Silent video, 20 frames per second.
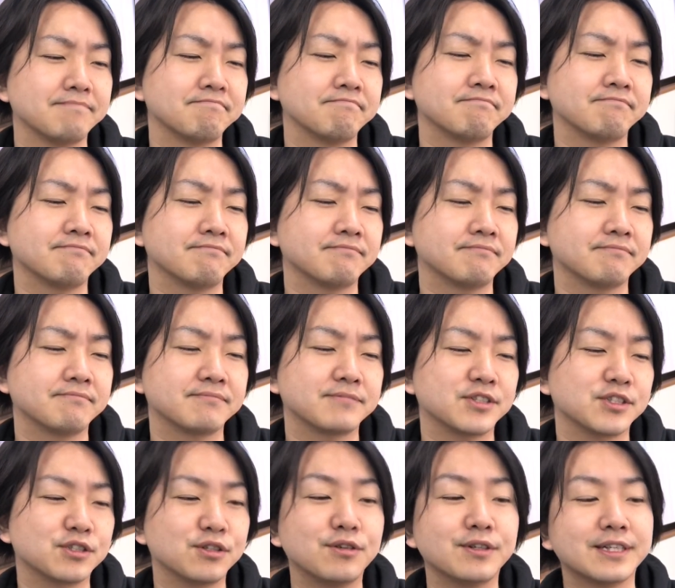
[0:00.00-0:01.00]
うーん
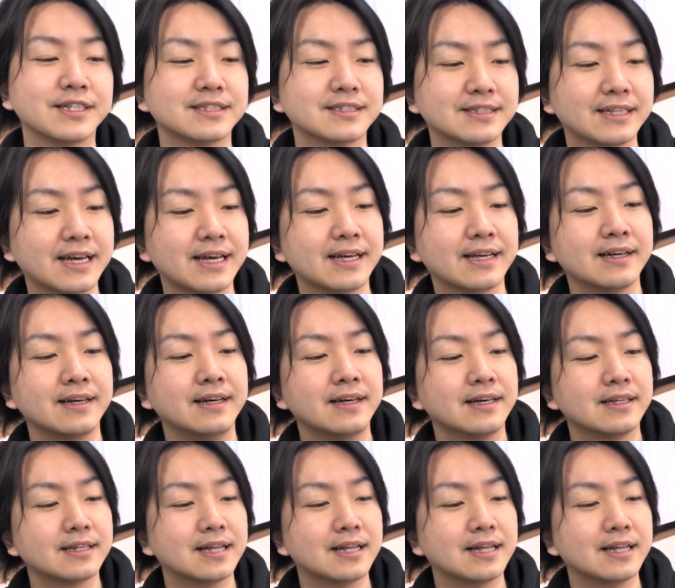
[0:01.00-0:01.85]
と、そうですね。